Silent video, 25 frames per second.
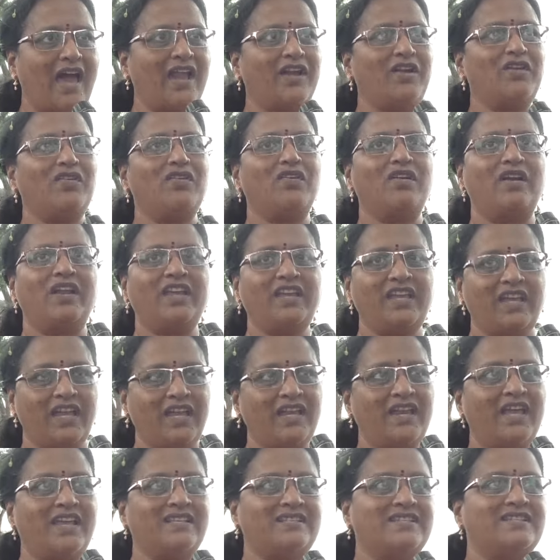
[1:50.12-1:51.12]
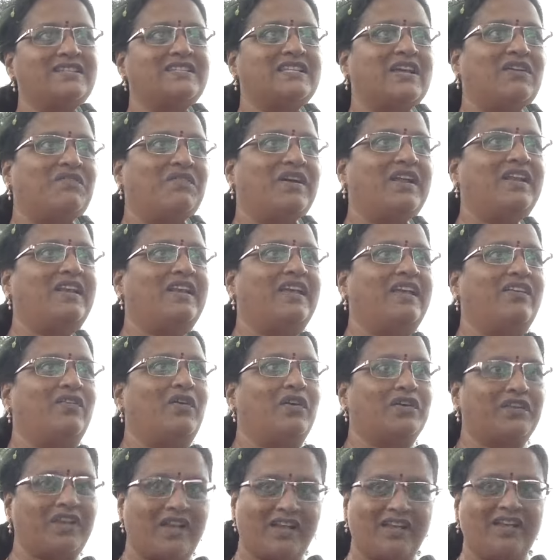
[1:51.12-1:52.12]
కారణం కూడా ఈయన వేసిన సవాళ్ళే
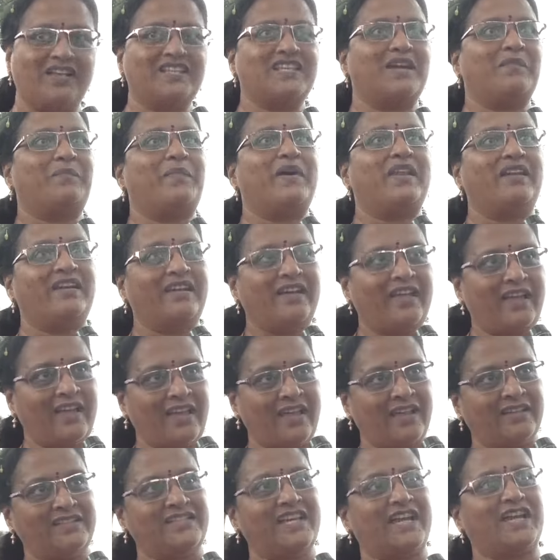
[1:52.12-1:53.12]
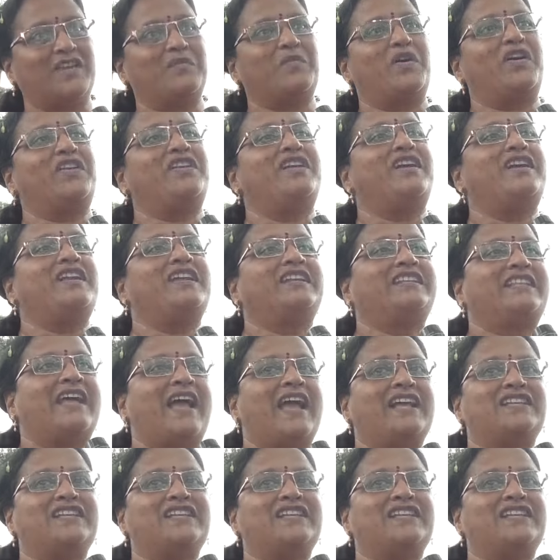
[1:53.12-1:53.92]
ఒక రకంగా చెప్పాలంటే జగన్మోహన్ రెడ్డి